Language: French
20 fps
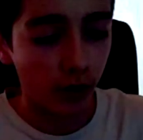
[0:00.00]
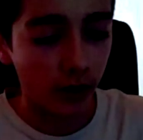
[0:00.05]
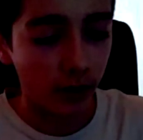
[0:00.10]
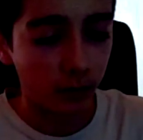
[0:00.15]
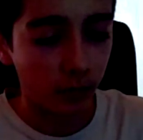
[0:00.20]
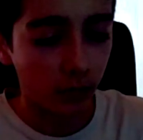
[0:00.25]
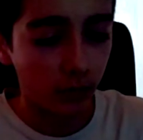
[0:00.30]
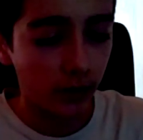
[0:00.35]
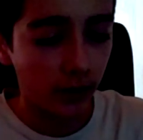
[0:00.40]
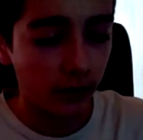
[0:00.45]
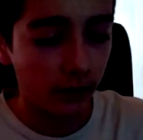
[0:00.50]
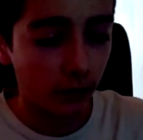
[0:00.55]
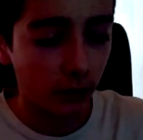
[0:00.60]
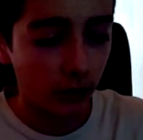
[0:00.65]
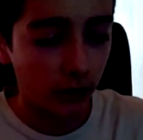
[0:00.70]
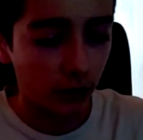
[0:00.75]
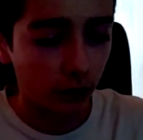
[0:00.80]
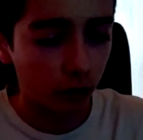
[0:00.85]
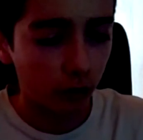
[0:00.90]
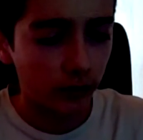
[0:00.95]
il y a du iPod,
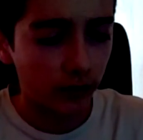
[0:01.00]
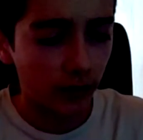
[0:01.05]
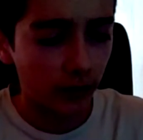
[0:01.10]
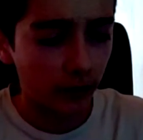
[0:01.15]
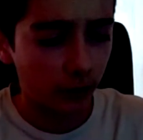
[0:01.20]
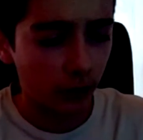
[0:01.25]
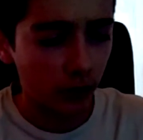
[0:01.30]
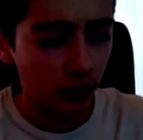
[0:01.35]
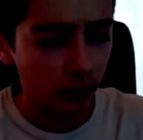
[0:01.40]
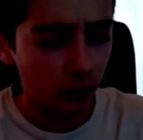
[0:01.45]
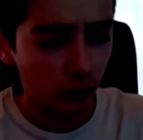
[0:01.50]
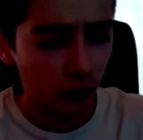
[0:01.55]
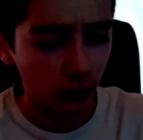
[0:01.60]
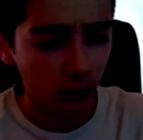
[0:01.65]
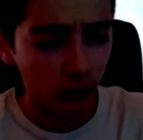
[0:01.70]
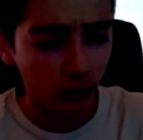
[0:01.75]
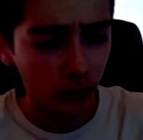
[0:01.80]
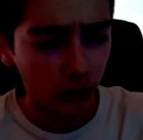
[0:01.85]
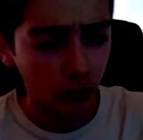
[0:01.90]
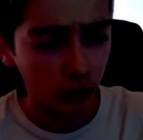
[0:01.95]
iPhone, il y a tous les iPhones il
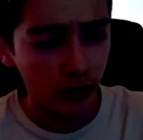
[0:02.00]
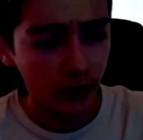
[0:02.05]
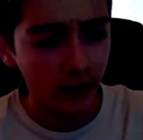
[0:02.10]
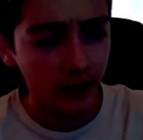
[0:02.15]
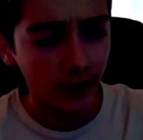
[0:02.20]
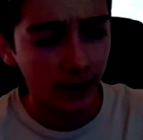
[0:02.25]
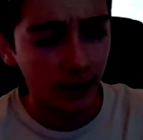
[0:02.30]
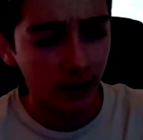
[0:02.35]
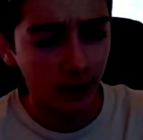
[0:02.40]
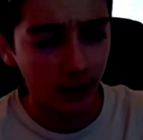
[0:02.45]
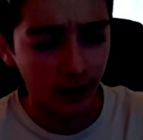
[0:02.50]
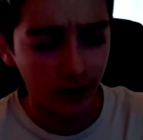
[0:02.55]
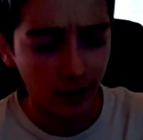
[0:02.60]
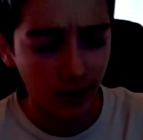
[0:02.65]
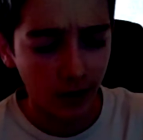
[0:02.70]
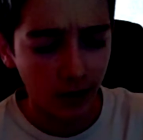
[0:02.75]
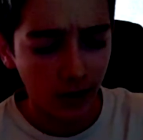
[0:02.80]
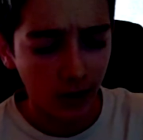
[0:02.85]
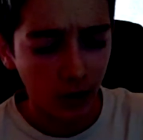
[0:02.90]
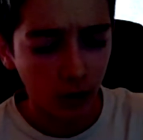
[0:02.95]
me semble, tous les,
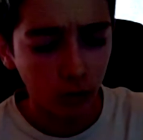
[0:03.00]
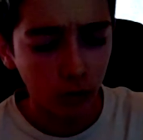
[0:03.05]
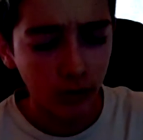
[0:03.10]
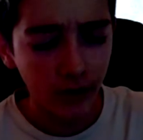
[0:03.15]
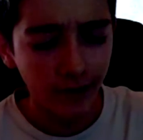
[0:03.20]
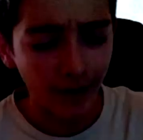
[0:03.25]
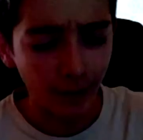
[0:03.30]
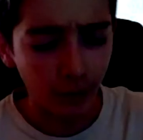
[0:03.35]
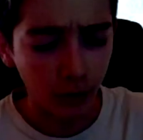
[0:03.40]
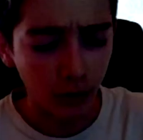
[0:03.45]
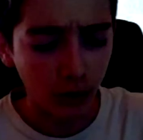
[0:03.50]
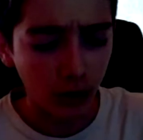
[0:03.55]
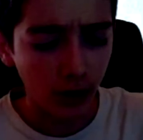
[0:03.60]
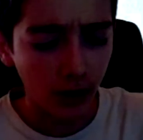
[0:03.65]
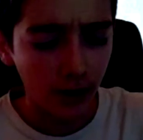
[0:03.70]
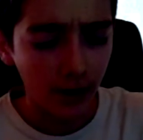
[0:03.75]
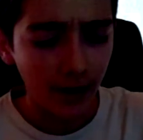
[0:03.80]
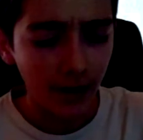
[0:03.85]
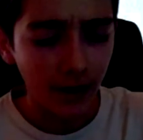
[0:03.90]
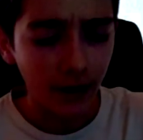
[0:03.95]
tous les
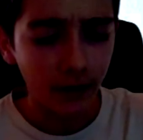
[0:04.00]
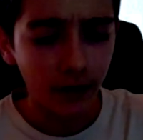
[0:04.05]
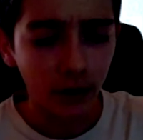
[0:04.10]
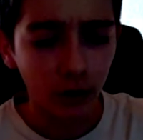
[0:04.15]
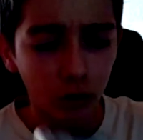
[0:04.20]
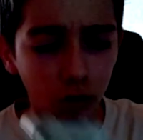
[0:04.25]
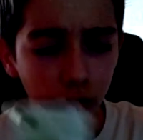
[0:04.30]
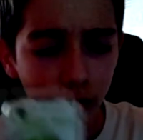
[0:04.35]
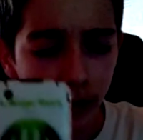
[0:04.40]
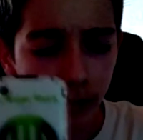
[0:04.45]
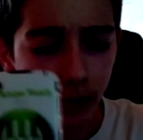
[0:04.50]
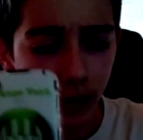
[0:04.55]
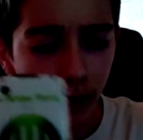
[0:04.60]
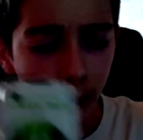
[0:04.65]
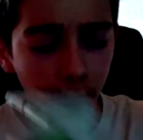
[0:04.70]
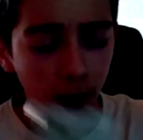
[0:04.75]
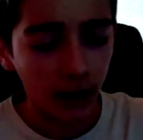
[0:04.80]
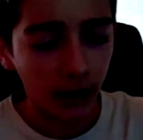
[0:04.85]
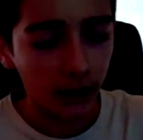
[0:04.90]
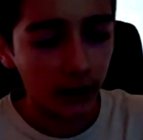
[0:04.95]
Apple, il y a tous
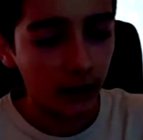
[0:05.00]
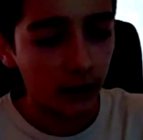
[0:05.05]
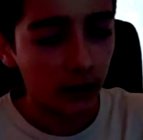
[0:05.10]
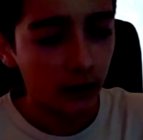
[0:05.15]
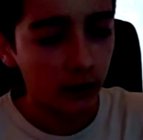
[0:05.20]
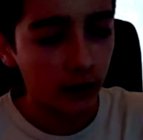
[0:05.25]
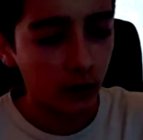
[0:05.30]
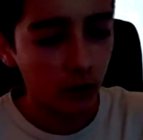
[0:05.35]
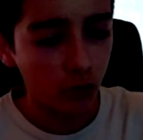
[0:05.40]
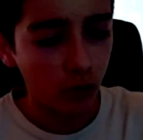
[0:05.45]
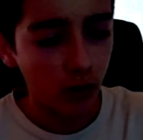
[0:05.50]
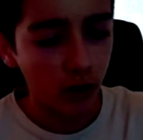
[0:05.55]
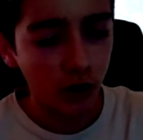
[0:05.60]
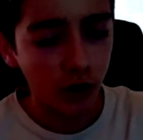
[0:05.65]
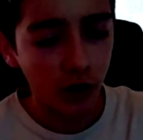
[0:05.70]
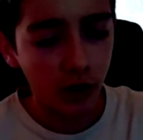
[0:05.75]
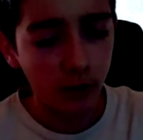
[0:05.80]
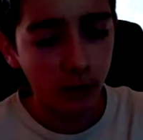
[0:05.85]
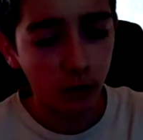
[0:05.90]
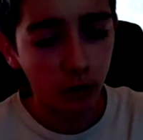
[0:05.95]
les Blackberry, il y a
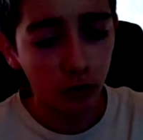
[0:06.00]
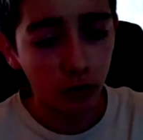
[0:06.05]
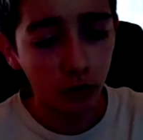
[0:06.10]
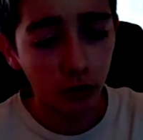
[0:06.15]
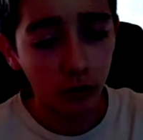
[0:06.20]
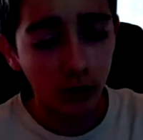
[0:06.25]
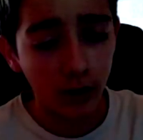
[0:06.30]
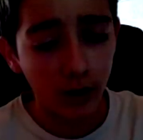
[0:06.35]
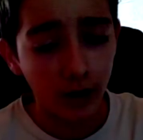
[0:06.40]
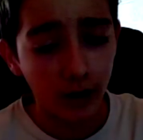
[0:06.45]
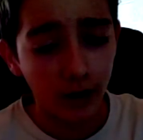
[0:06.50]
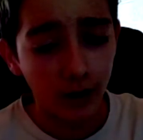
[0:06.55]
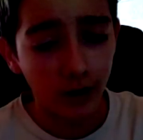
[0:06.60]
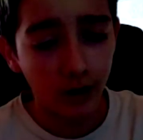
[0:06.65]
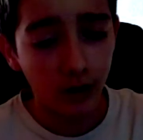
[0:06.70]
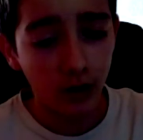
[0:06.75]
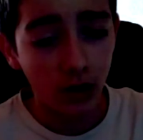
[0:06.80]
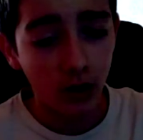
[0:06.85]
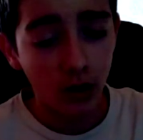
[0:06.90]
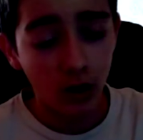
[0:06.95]
du LG,
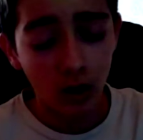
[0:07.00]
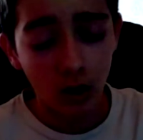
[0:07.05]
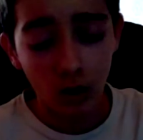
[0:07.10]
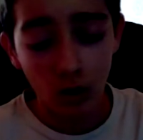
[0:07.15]
Motorola,